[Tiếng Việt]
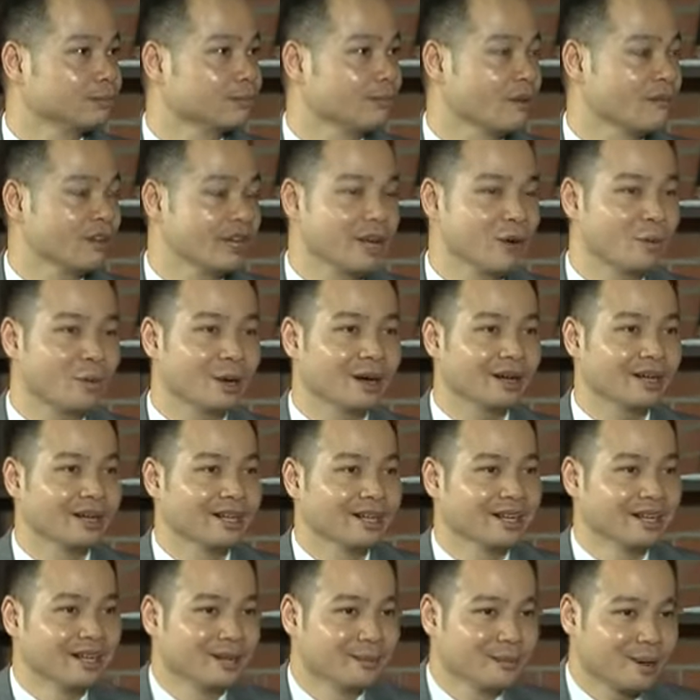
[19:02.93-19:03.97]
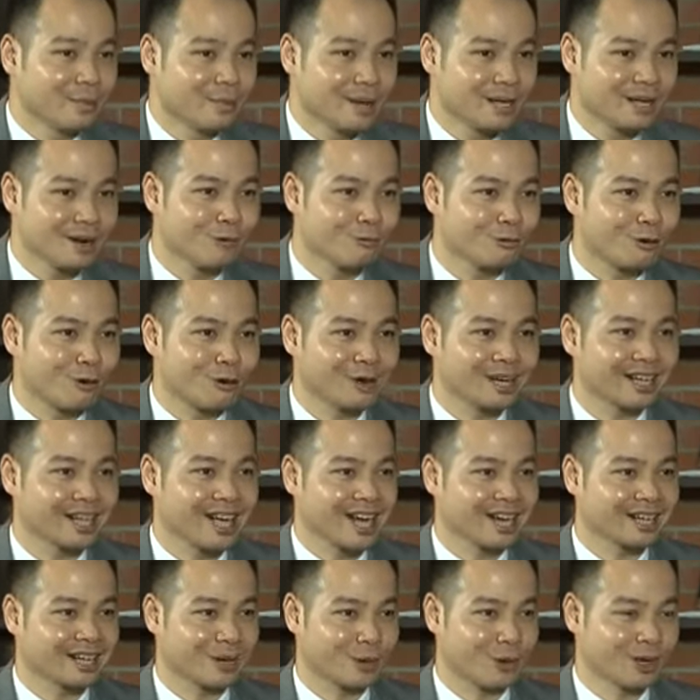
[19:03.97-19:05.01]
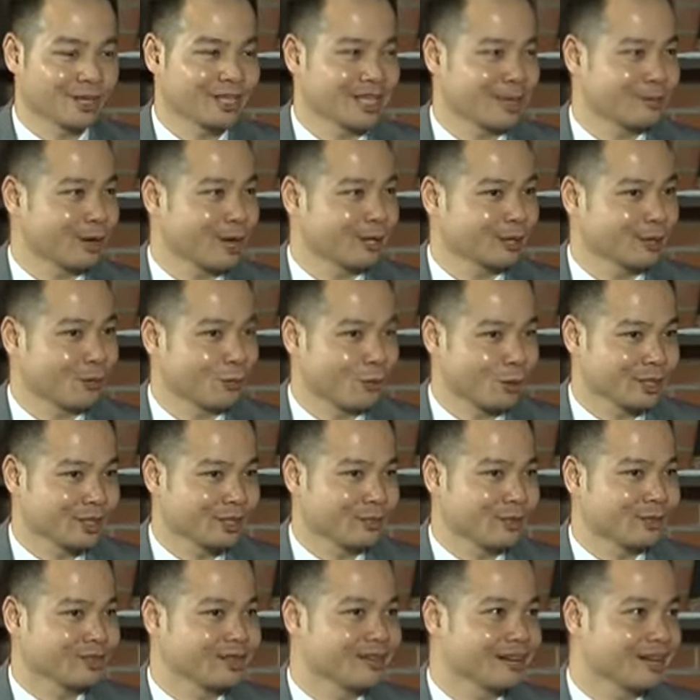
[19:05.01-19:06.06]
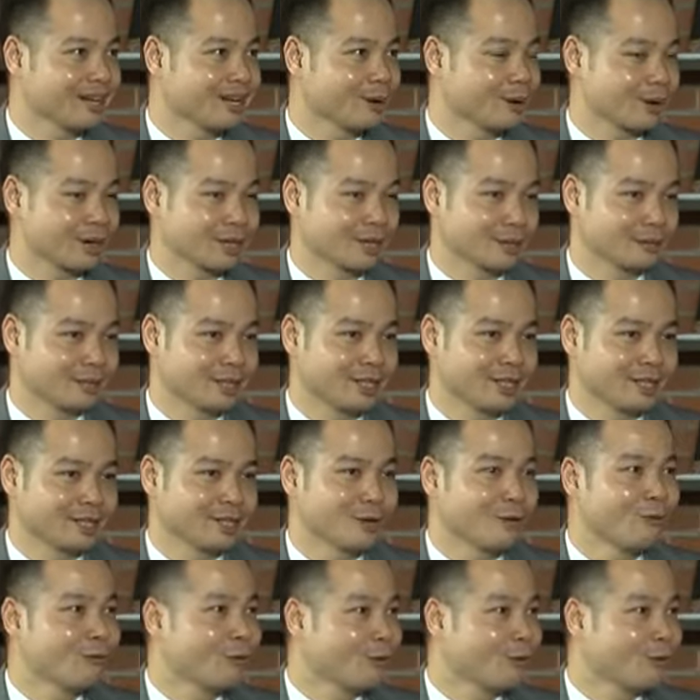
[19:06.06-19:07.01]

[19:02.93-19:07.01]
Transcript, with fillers: Bởi vì nếu mà mình không có kỹ năng để quản trị một hệ thống, quản trị con người hoặc là thậm chí là thiếu